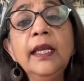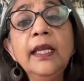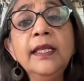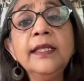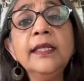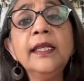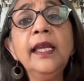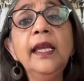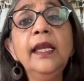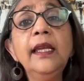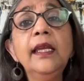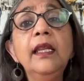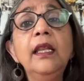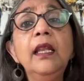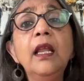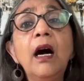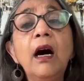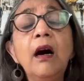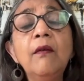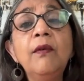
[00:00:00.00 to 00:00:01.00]
इसके
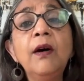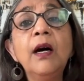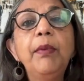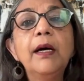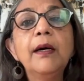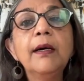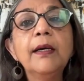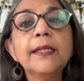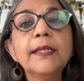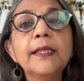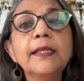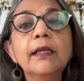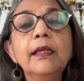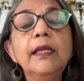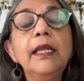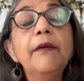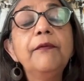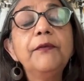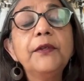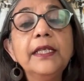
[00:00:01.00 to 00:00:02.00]
अलावा पास
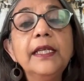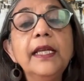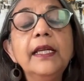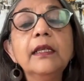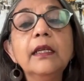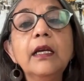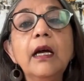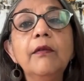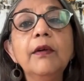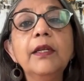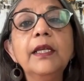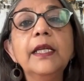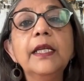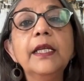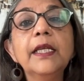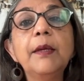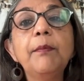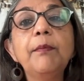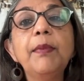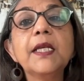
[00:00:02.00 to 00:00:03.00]
लेफ्टिनेंट
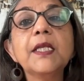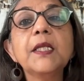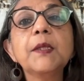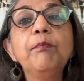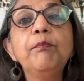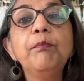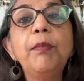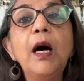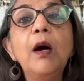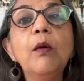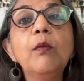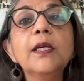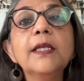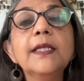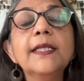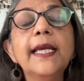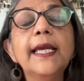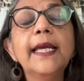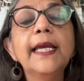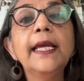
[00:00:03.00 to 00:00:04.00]
गवर्नर के पास
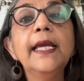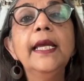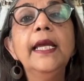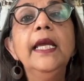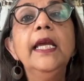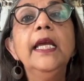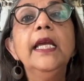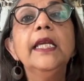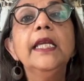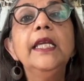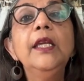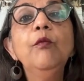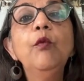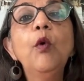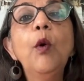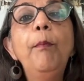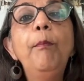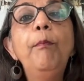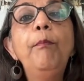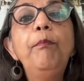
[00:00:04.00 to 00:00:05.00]
पावर्स हैं कि
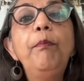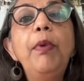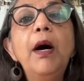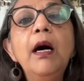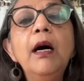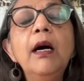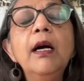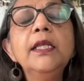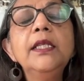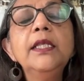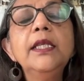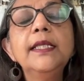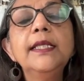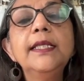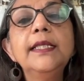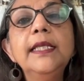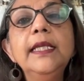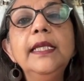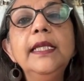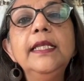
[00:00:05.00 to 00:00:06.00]
वो पांच
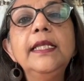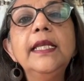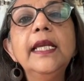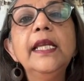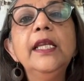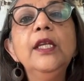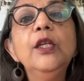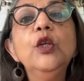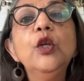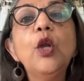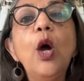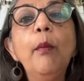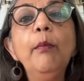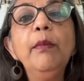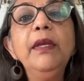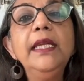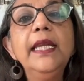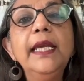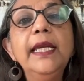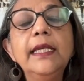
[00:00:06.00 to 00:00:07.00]
सीटें
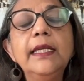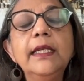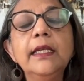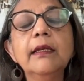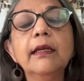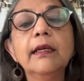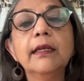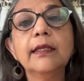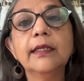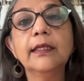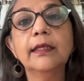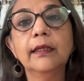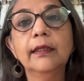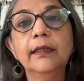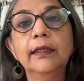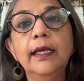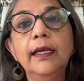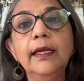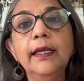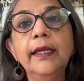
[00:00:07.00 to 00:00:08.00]
नॉमिनेट कर
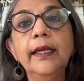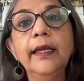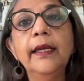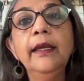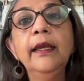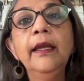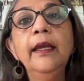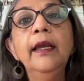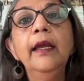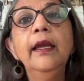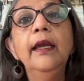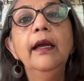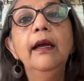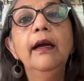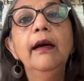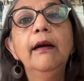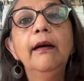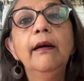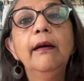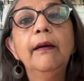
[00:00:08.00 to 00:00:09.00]
सकता है
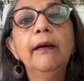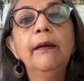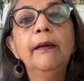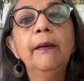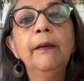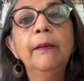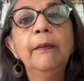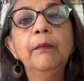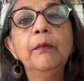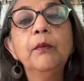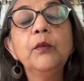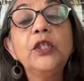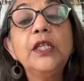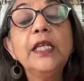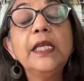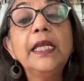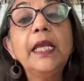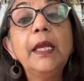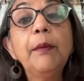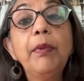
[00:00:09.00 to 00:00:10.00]

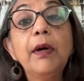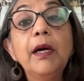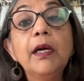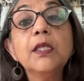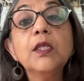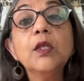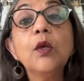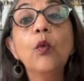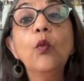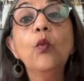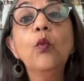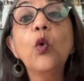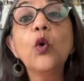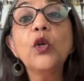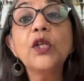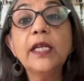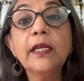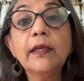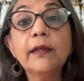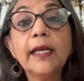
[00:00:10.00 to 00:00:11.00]
जिनके पास
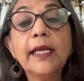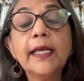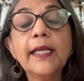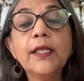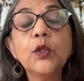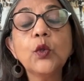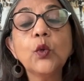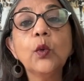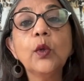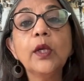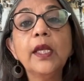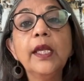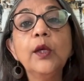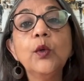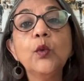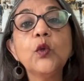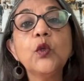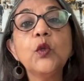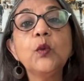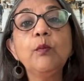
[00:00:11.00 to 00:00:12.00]
वोटिंग राइट्स
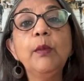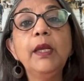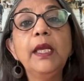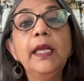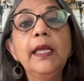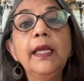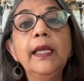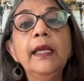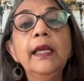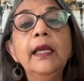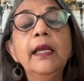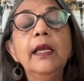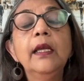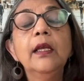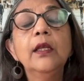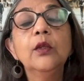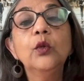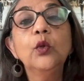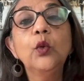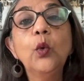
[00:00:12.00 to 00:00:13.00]
होंगे उसमें
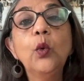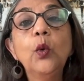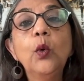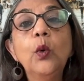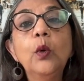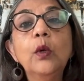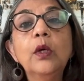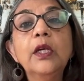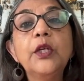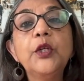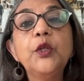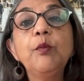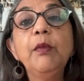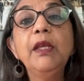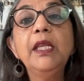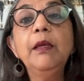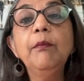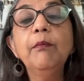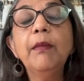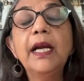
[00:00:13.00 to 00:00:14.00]
दो
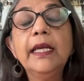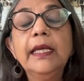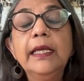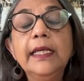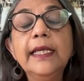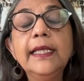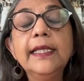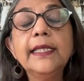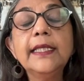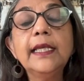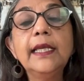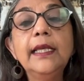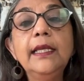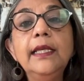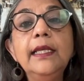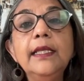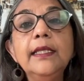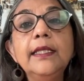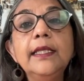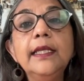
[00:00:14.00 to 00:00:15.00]
कश्मीरी माइग्रेंट्स के
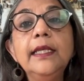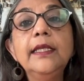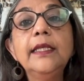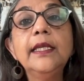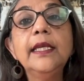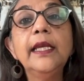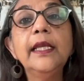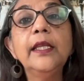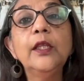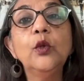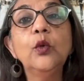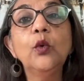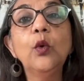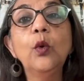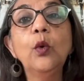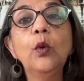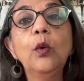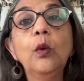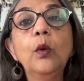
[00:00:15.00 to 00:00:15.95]
लिए सीटें दो